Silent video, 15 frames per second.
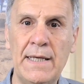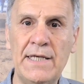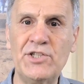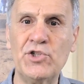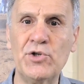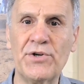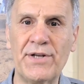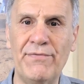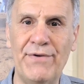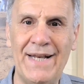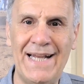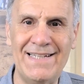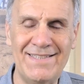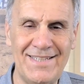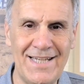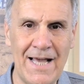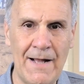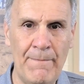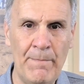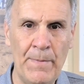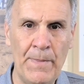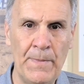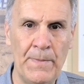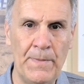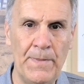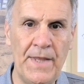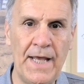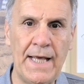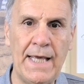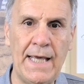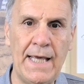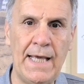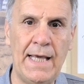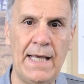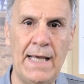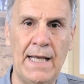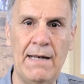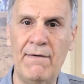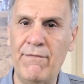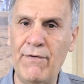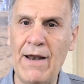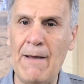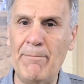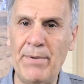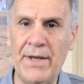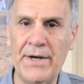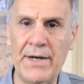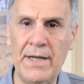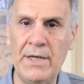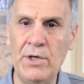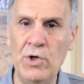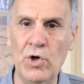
hecho referencia de que el flapper eh,